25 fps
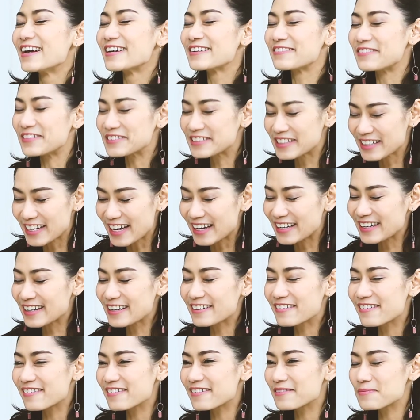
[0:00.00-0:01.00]
เพราะฉะนั้นเนี่
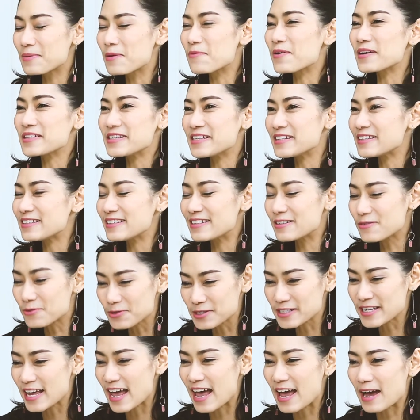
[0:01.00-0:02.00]
ยก็เพราะว่ายิ่งยิ่ง
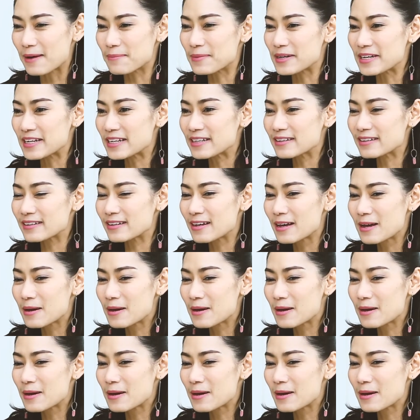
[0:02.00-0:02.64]
คุณแชร์มันยิ่ง